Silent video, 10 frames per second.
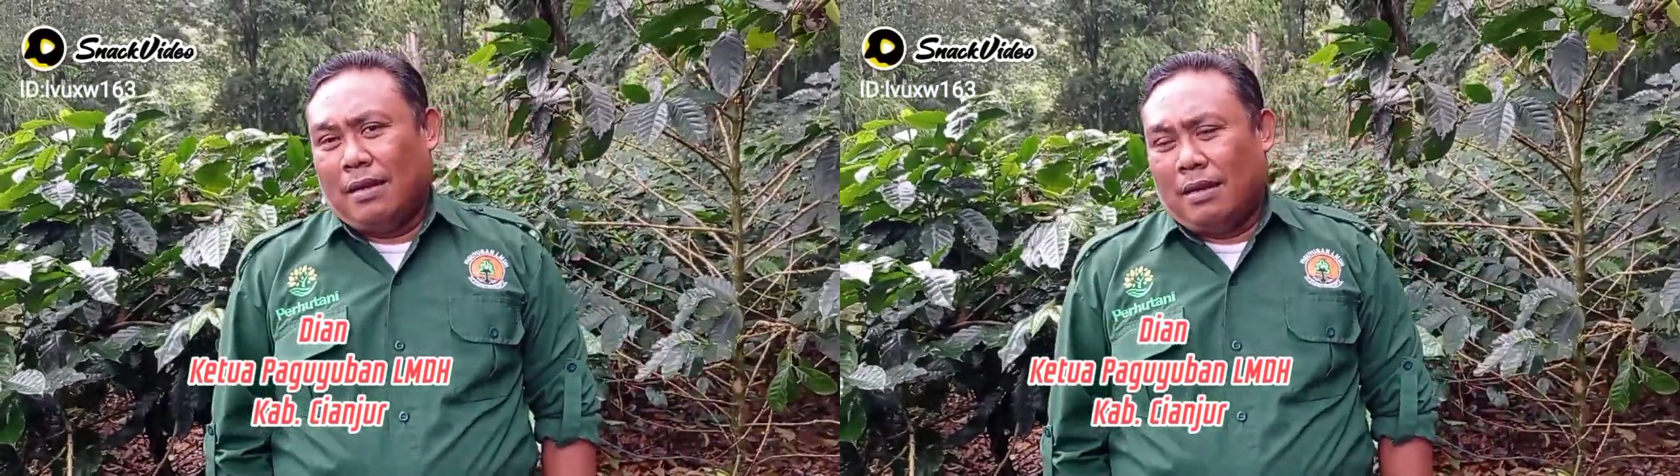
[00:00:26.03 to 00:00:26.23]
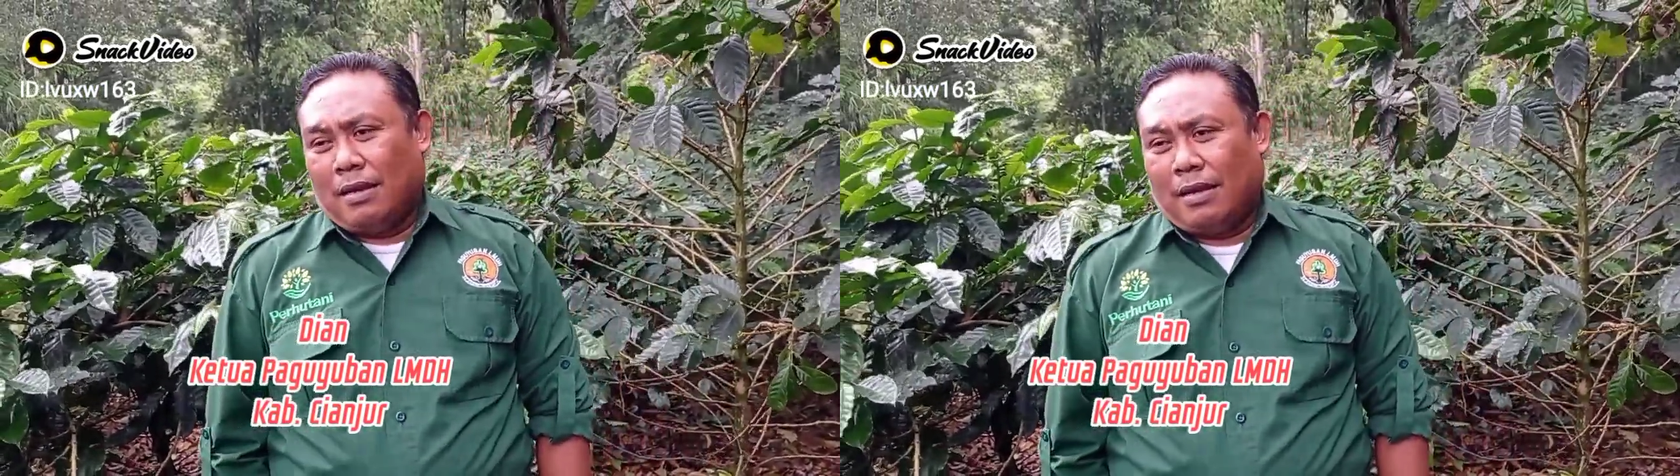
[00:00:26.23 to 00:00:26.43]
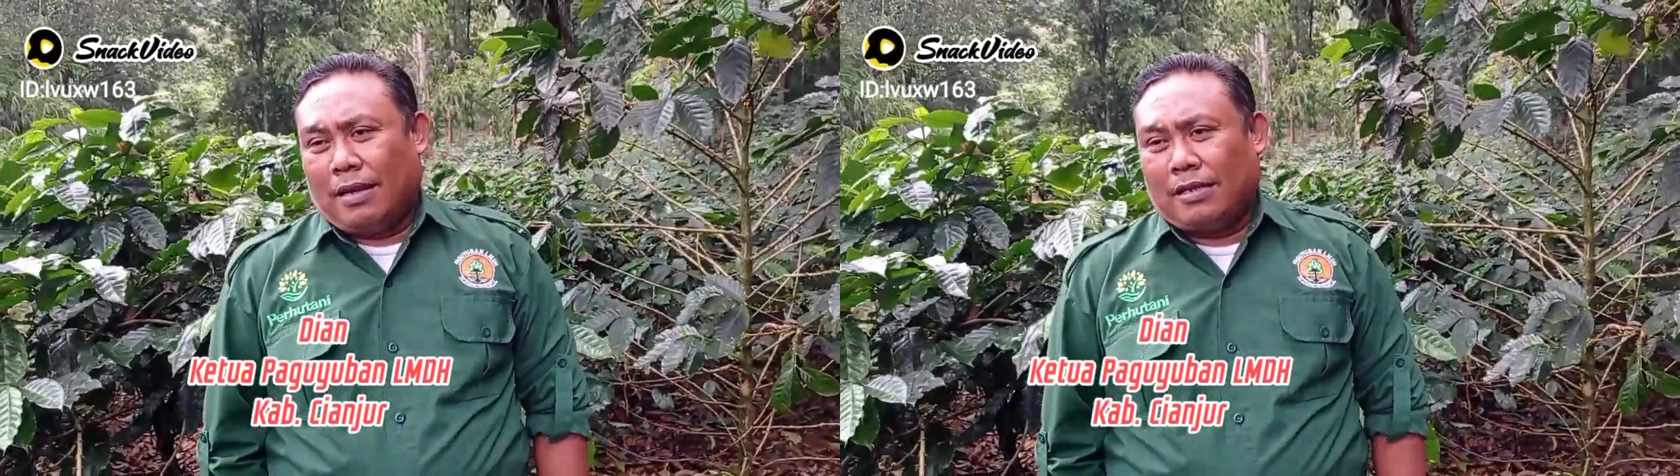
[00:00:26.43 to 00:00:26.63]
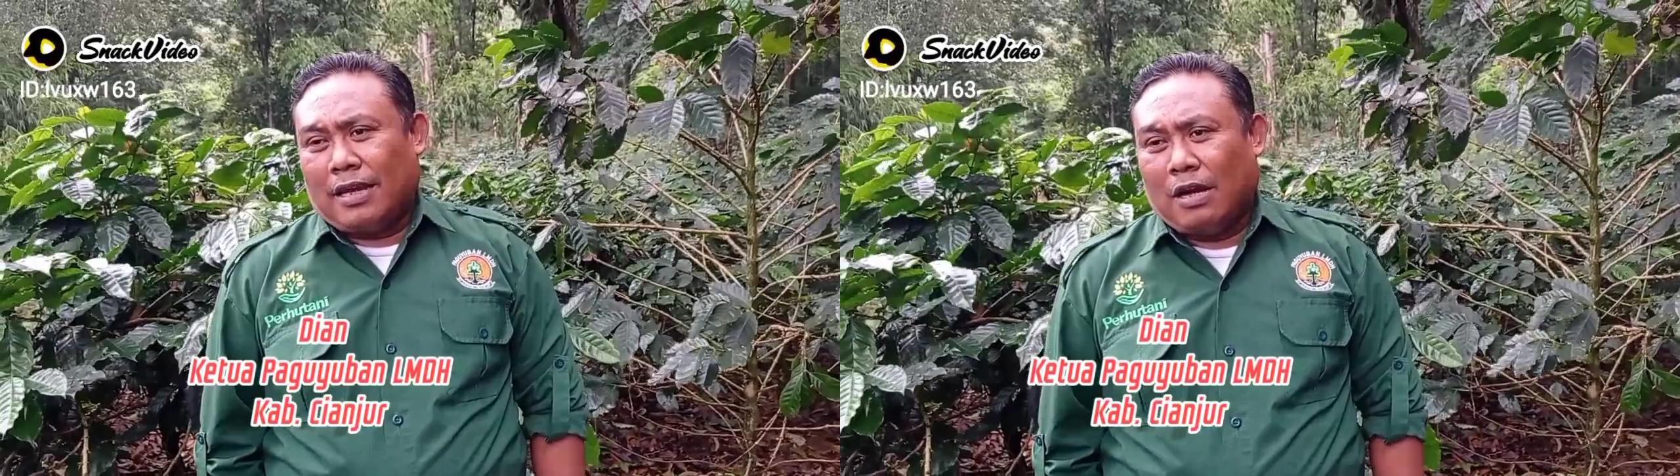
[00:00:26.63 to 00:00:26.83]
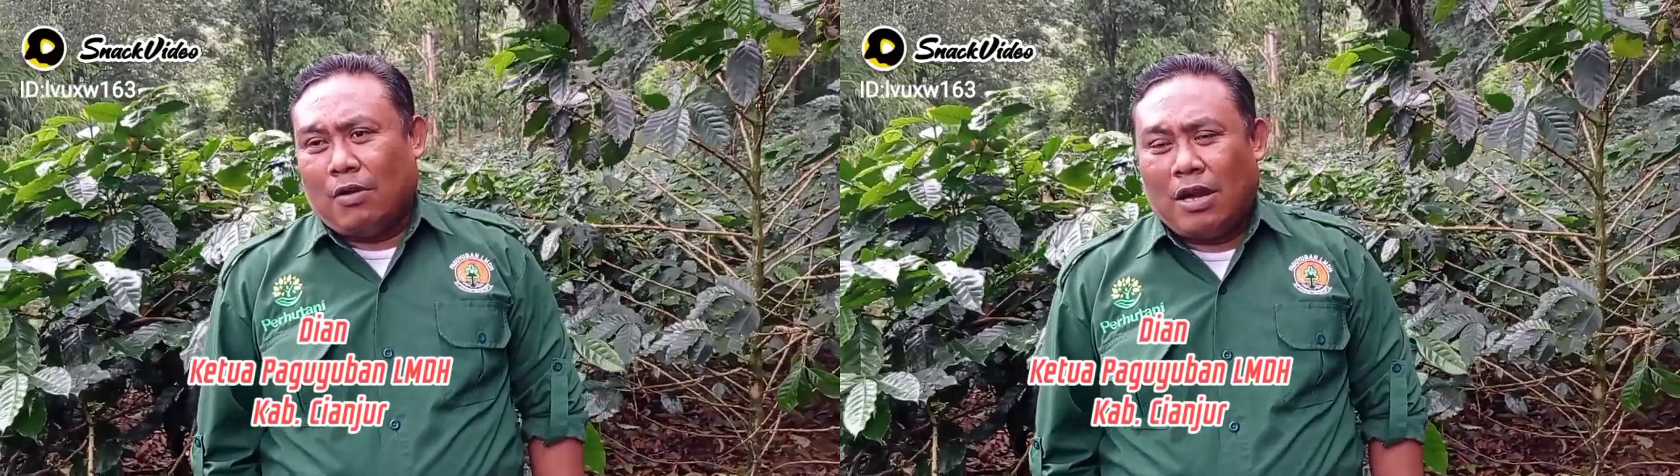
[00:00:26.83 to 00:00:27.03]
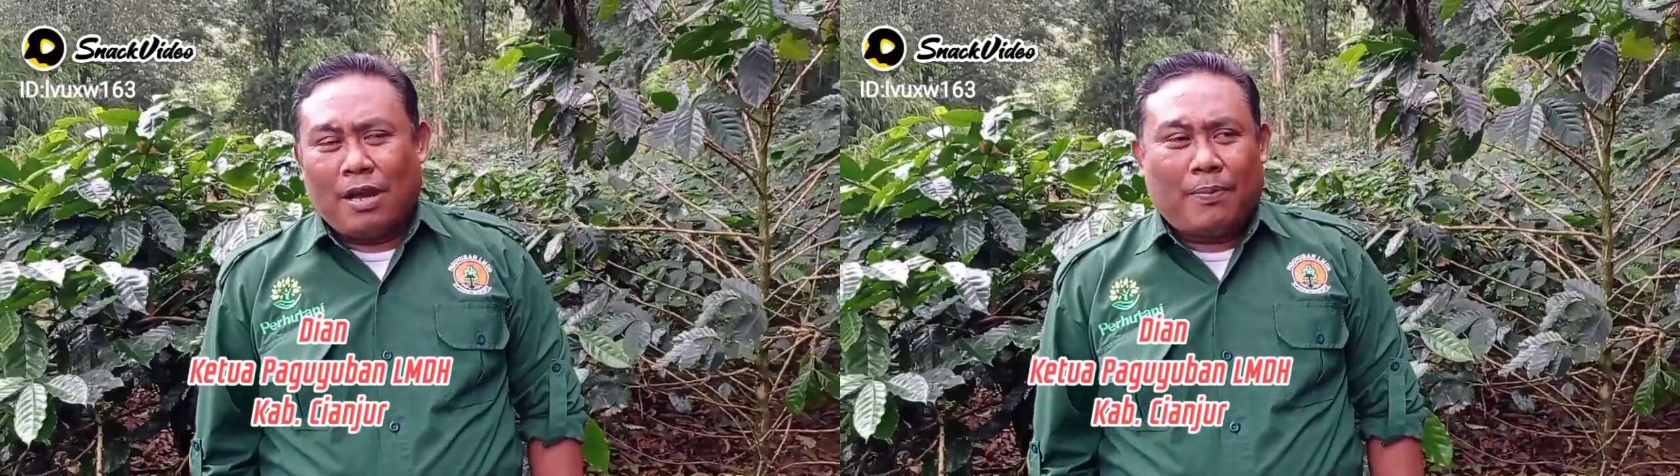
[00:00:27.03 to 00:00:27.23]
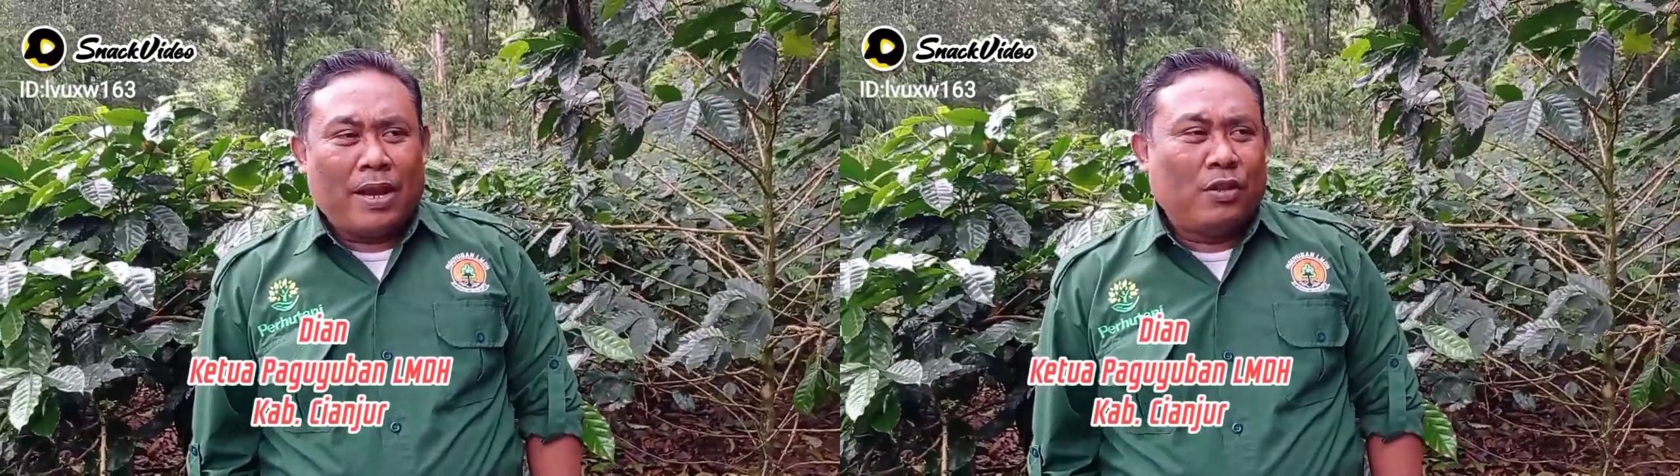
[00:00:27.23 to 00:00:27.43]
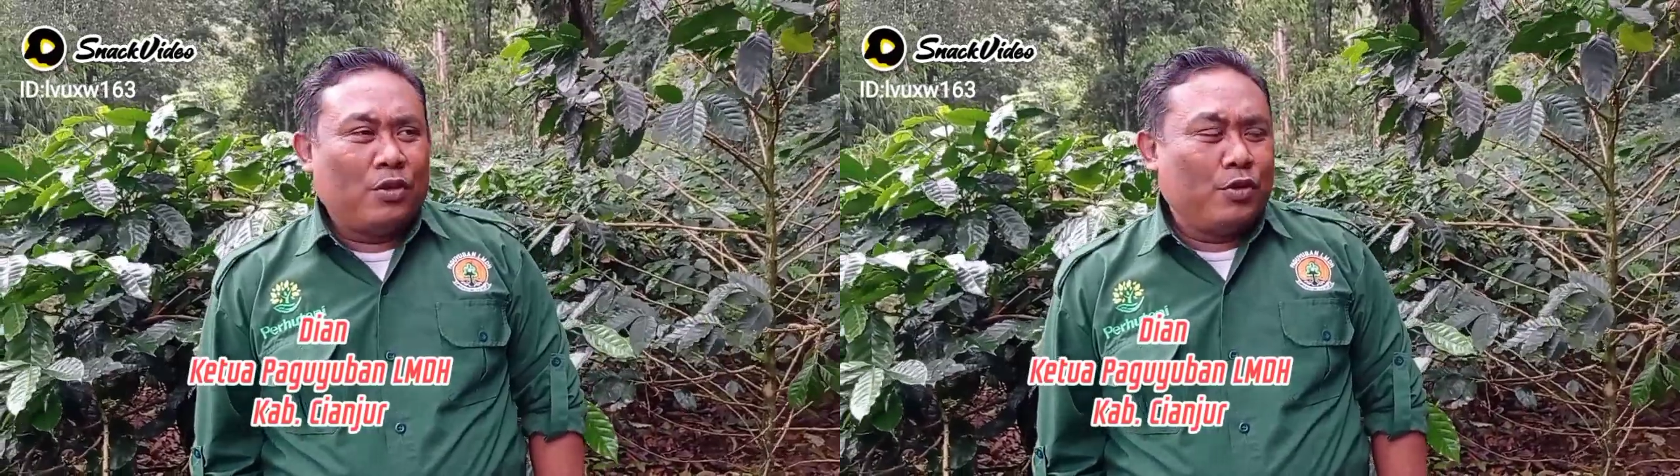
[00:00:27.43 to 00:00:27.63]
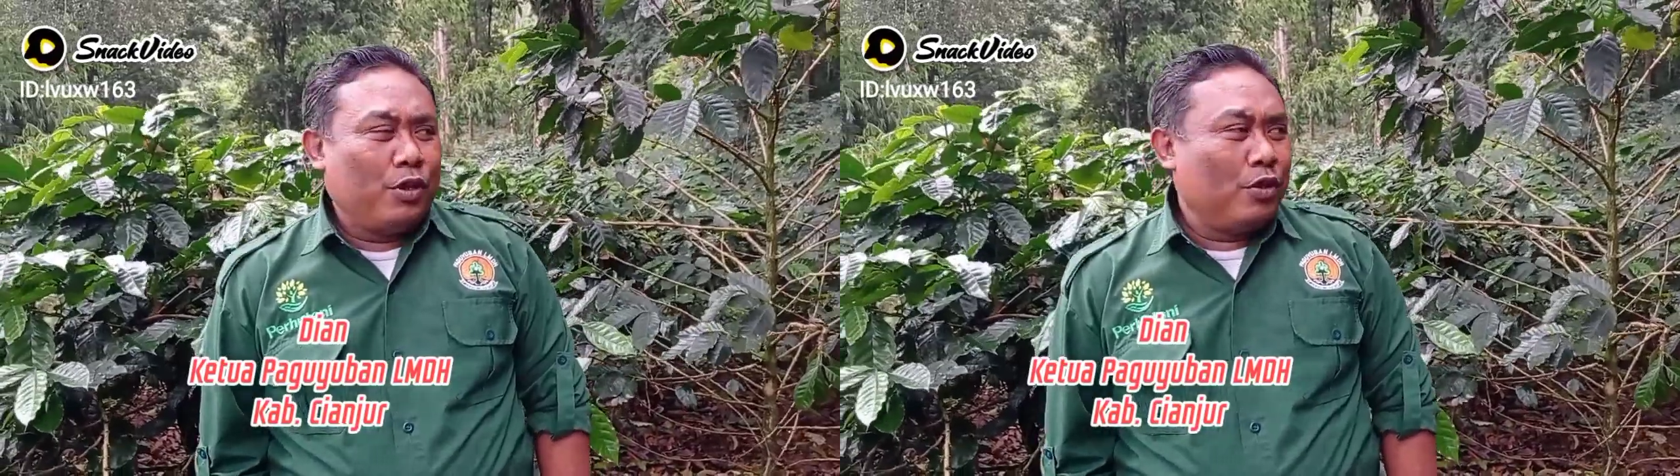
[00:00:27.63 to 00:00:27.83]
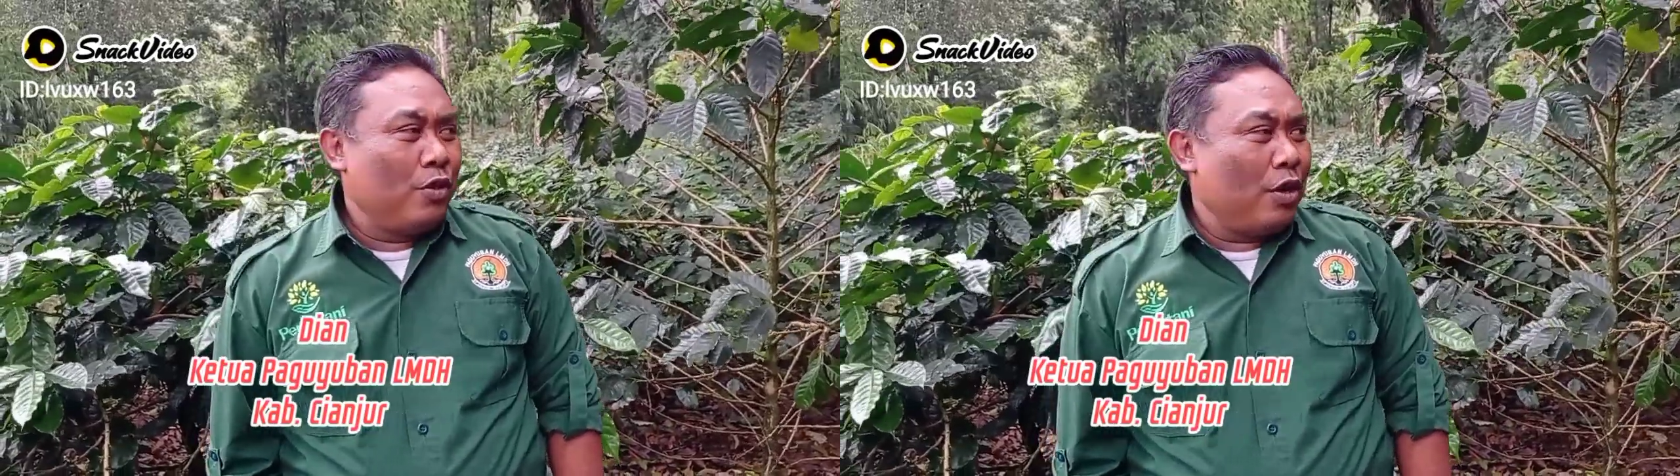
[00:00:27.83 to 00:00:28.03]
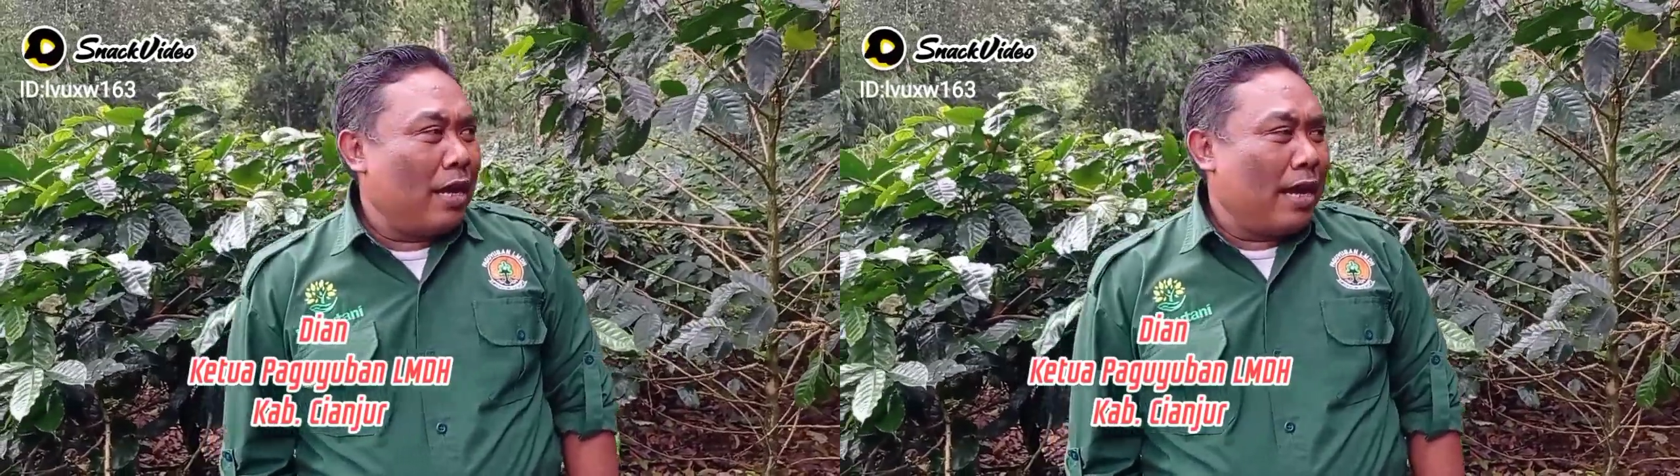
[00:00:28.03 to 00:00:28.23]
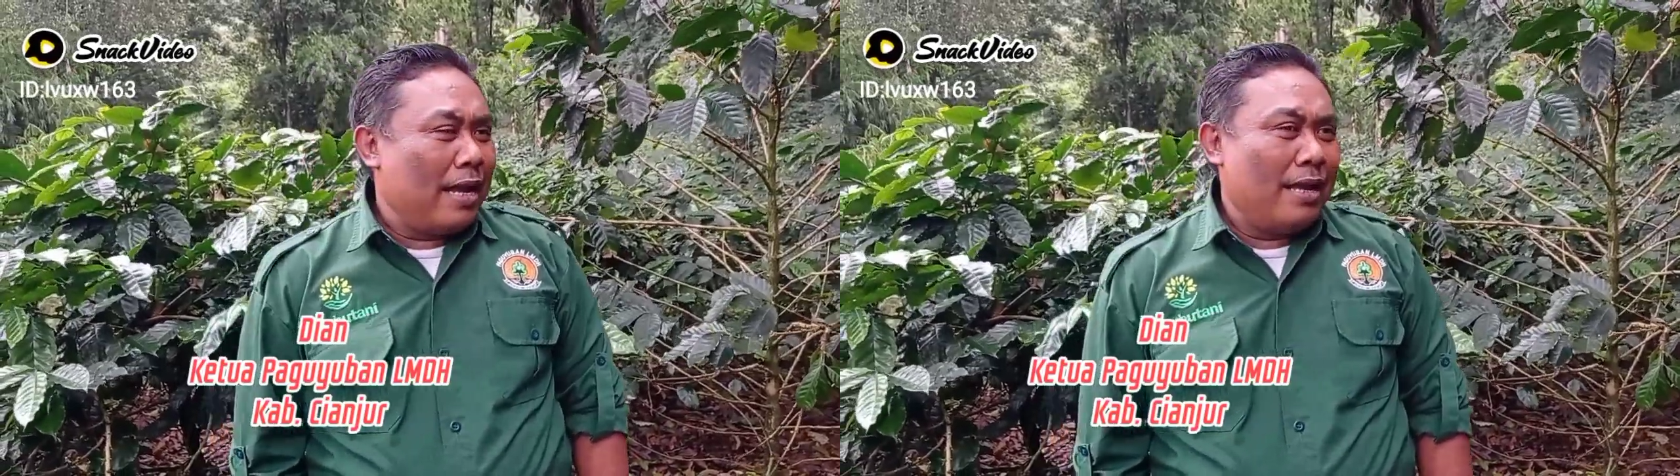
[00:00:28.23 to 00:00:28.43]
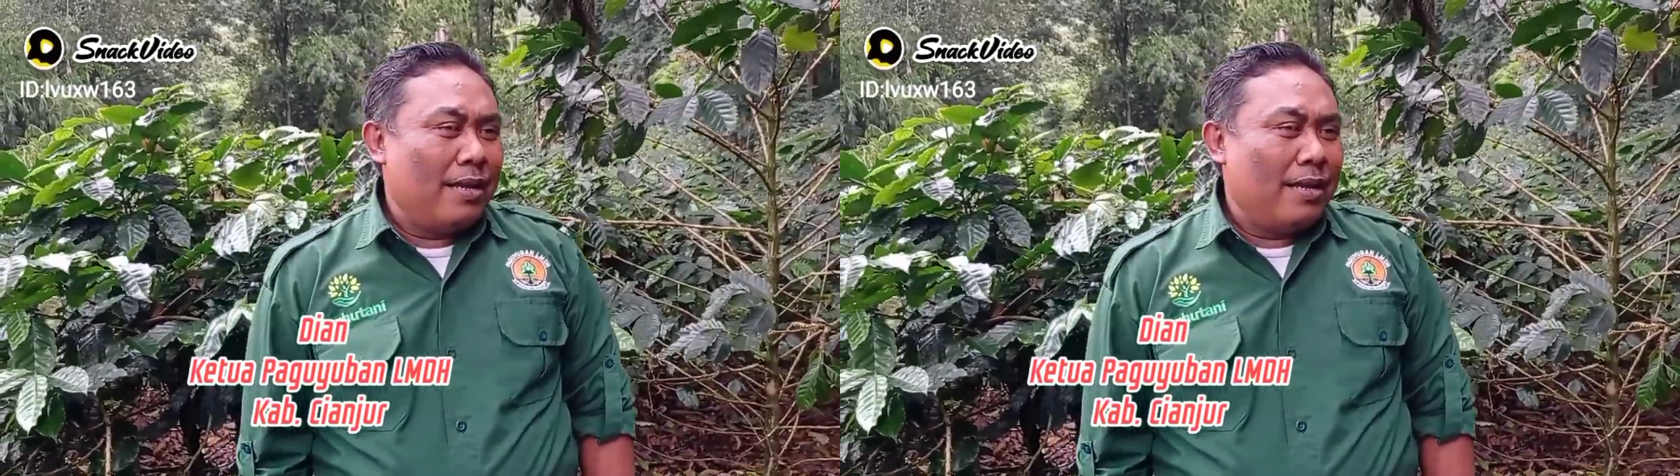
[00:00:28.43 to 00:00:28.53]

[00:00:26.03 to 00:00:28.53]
Hmm. SK 287 itu ya